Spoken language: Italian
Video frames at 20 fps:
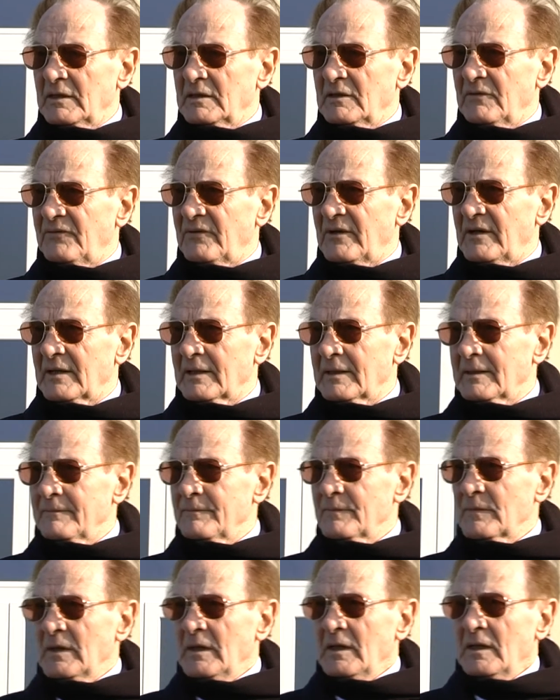di fare
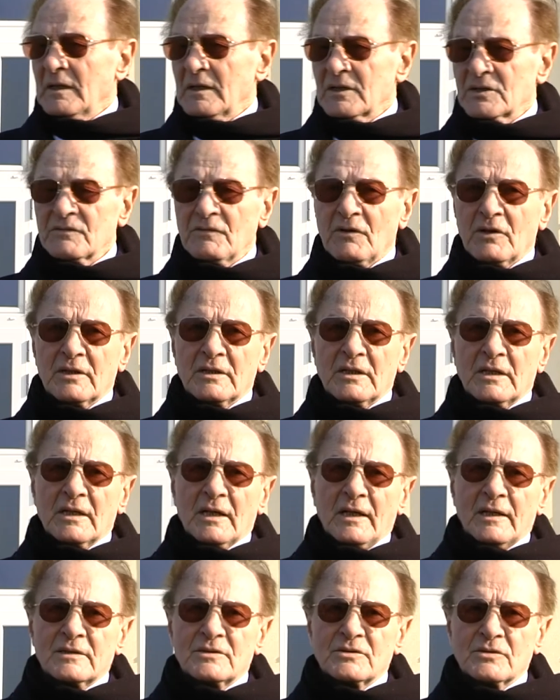la scuola di
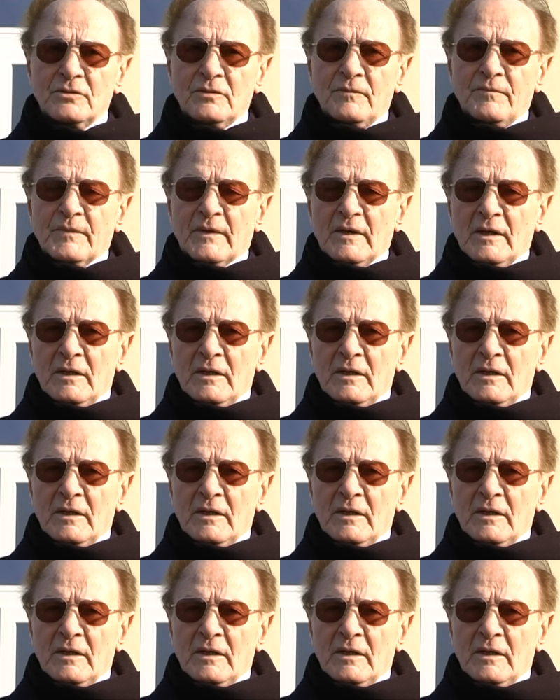calcio